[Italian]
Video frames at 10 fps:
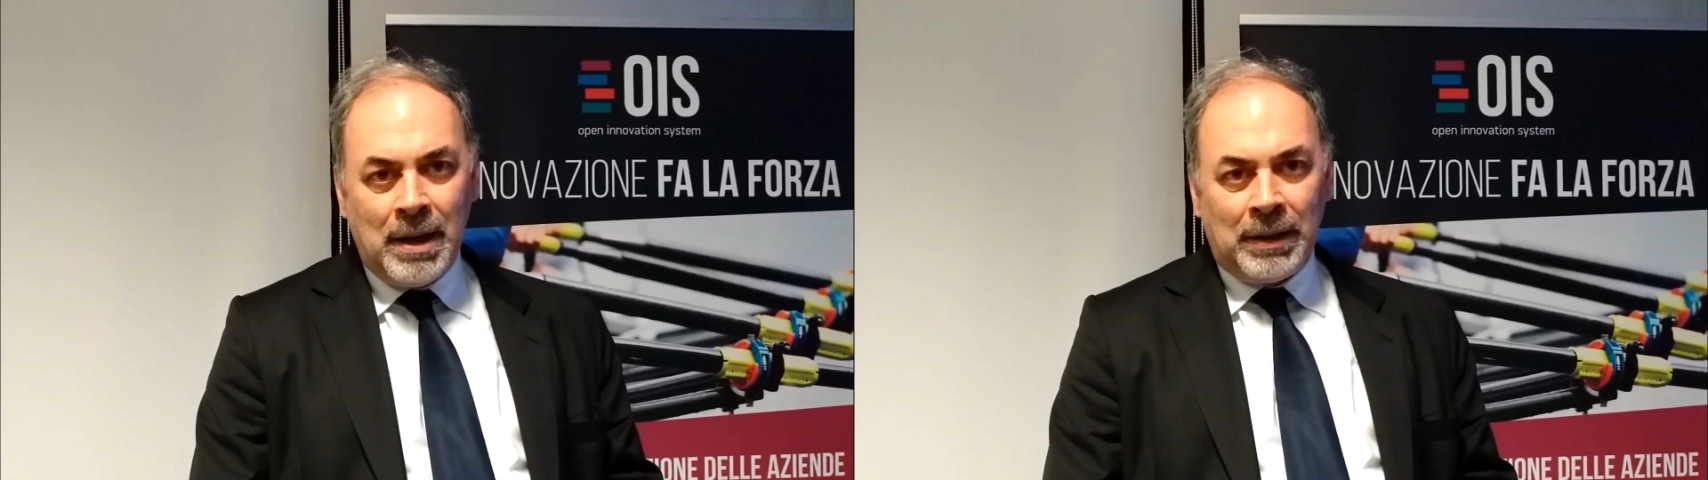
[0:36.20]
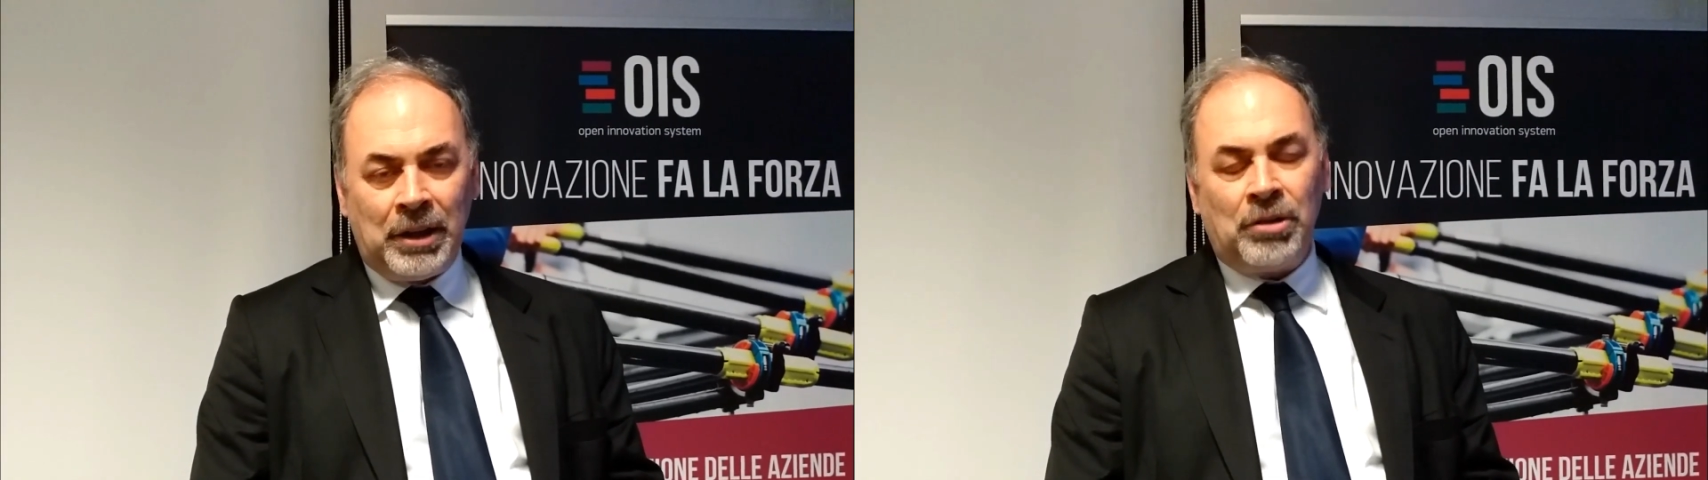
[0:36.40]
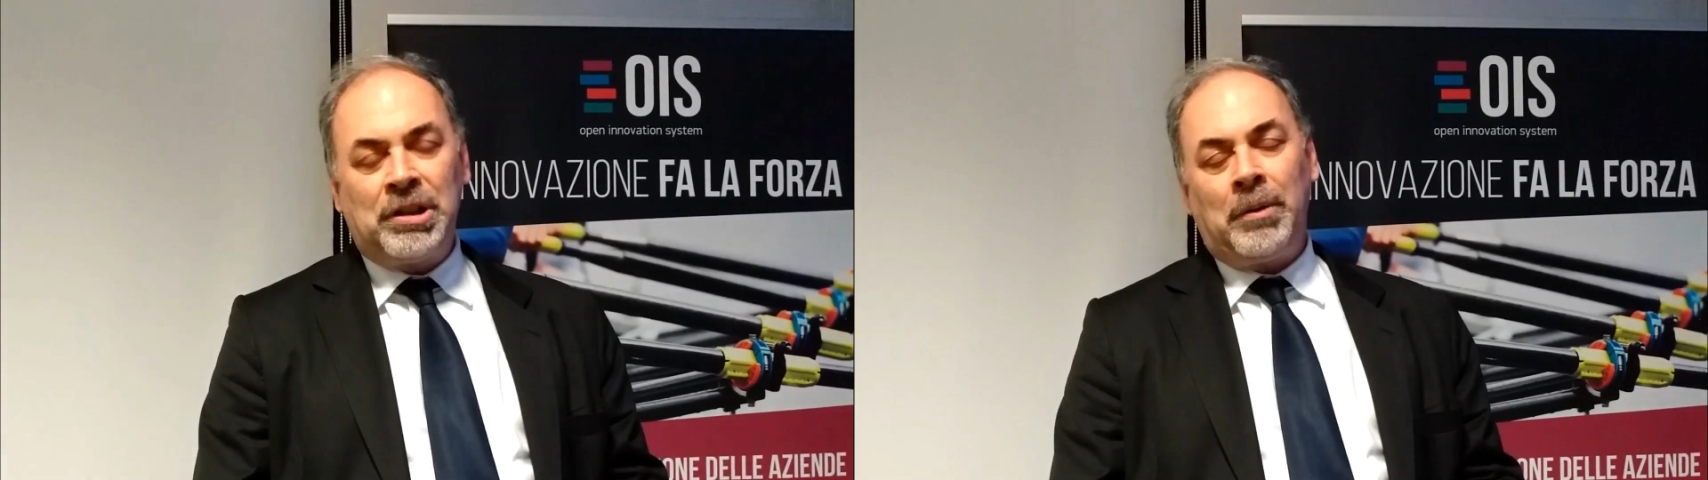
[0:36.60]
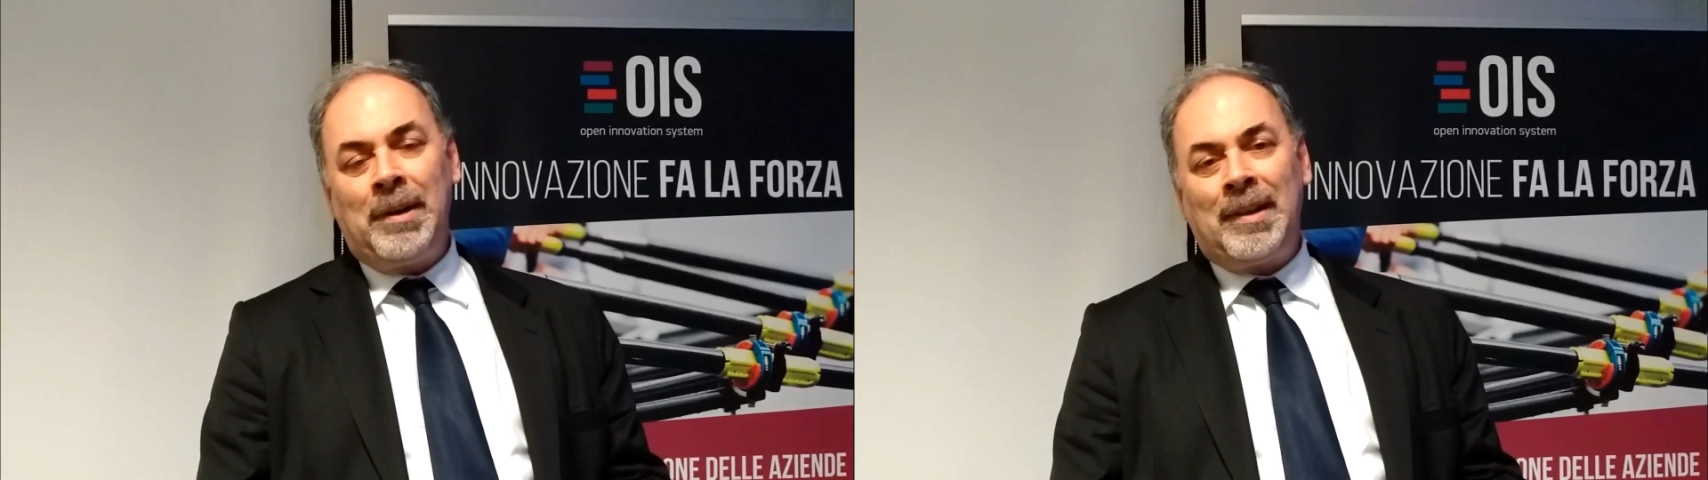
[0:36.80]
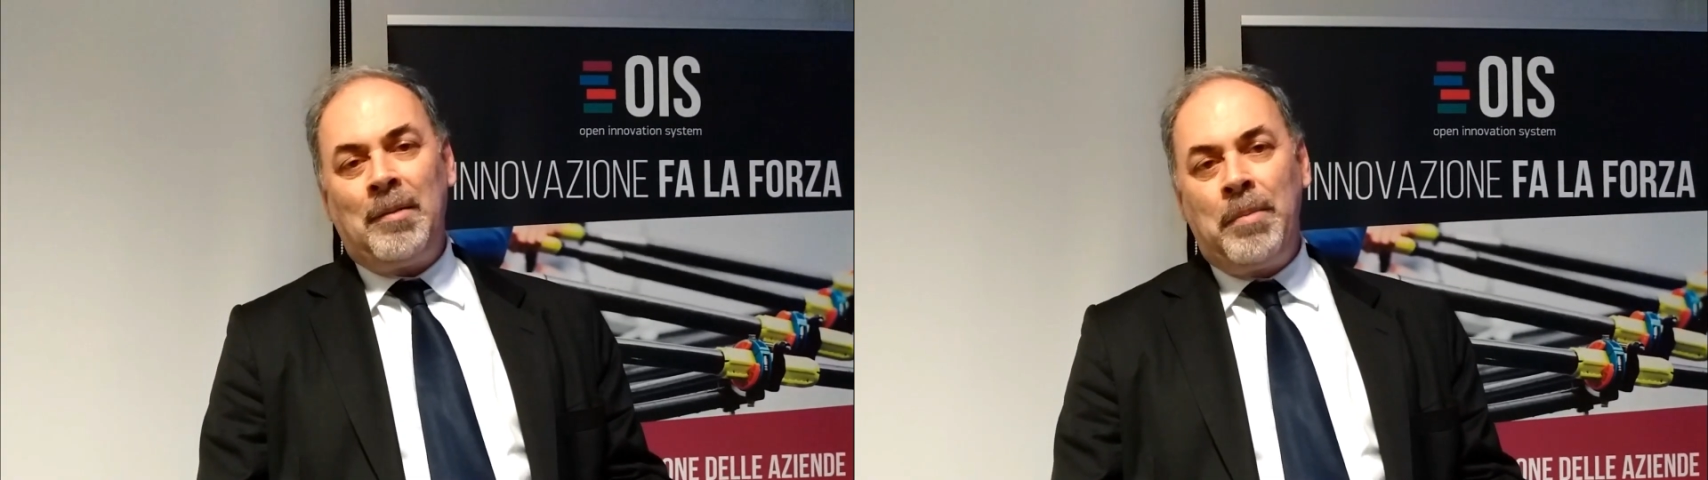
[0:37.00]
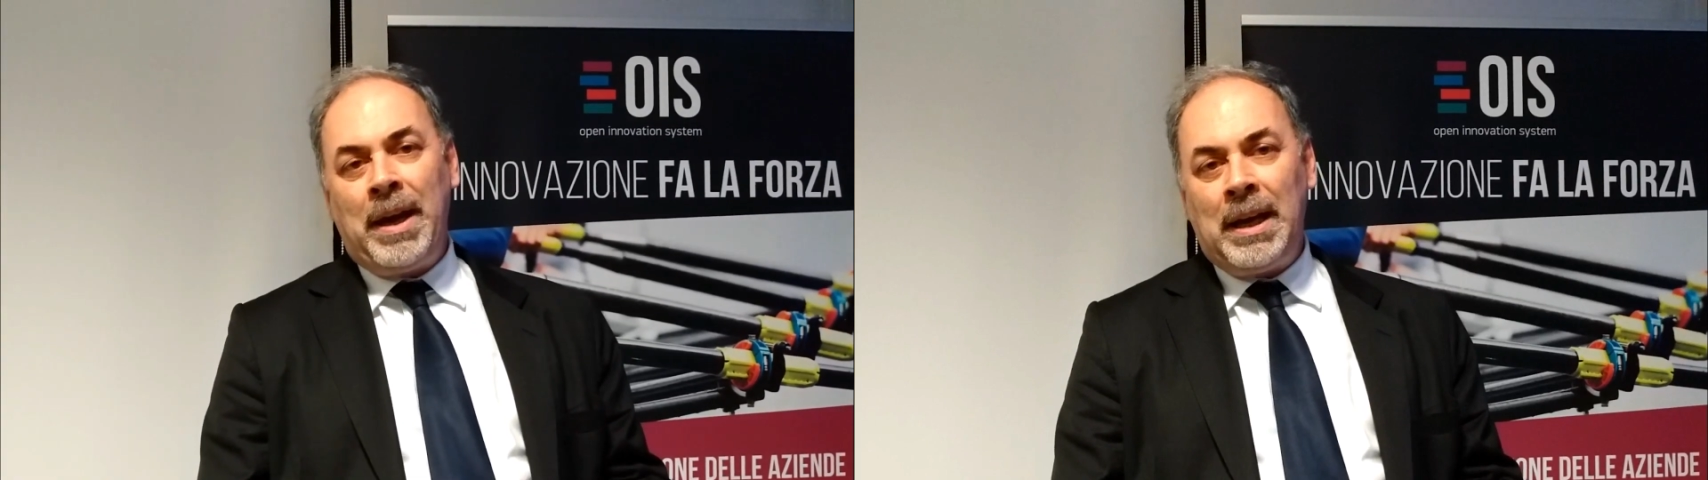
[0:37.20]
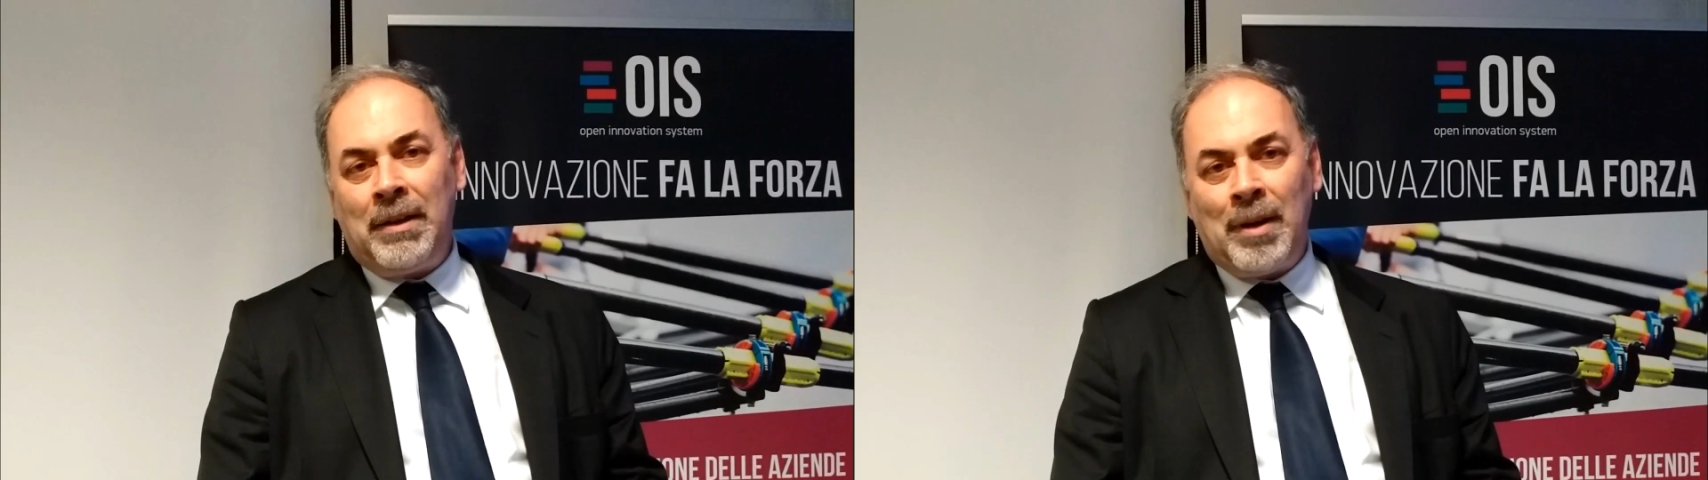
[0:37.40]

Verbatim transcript: di conseguenza il bene va